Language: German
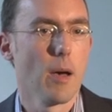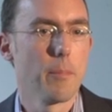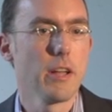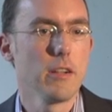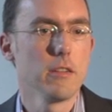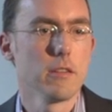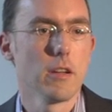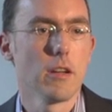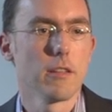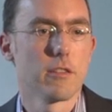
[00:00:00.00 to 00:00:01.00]
April
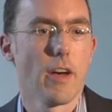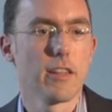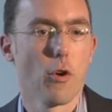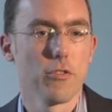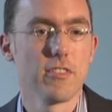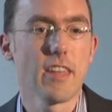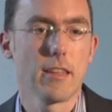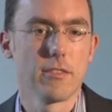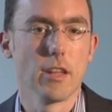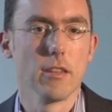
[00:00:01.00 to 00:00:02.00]

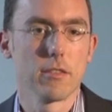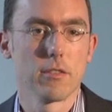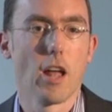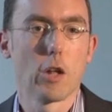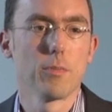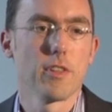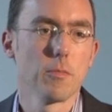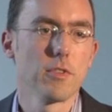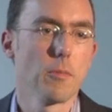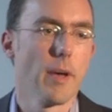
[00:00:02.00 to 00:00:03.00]
2016 äh, ist das Datum, das
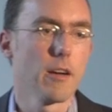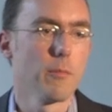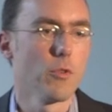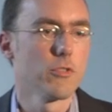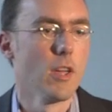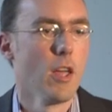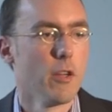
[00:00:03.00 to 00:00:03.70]
man sich merken muss,